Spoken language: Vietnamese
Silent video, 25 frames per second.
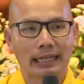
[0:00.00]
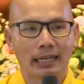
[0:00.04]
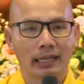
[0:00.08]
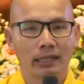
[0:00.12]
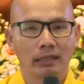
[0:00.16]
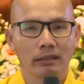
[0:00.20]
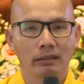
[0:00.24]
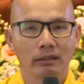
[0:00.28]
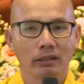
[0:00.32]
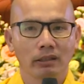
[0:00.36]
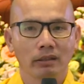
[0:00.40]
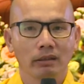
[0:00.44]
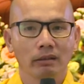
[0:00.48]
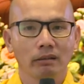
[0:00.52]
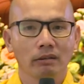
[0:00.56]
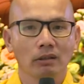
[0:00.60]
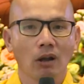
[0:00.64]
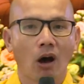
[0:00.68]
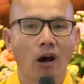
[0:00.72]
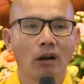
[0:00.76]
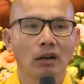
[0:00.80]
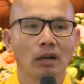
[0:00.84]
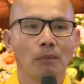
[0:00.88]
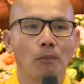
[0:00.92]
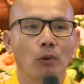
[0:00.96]
nể.
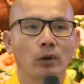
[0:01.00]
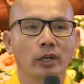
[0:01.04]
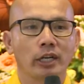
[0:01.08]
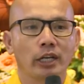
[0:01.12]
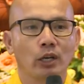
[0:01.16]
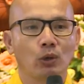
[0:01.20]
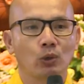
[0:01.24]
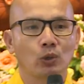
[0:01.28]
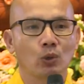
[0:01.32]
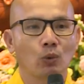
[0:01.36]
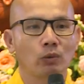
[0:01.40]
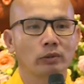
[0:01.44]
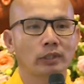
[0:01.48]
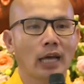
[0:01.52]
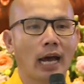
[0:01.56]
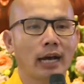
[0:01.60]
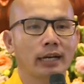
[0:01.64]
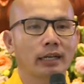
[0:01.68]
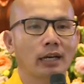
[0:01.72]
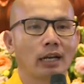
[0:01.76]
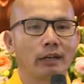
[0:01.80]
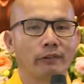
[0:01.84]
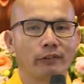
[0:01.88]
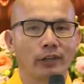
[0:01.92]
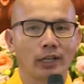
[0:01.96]
Đó là một điều chúng ta
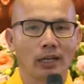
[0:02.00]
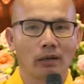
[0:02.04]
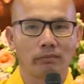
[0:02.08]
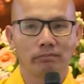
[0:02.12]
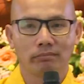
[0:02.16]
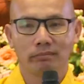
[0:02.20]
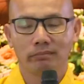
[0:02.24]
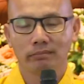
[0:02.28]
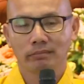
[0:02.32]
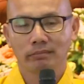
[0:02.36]
cần phải học.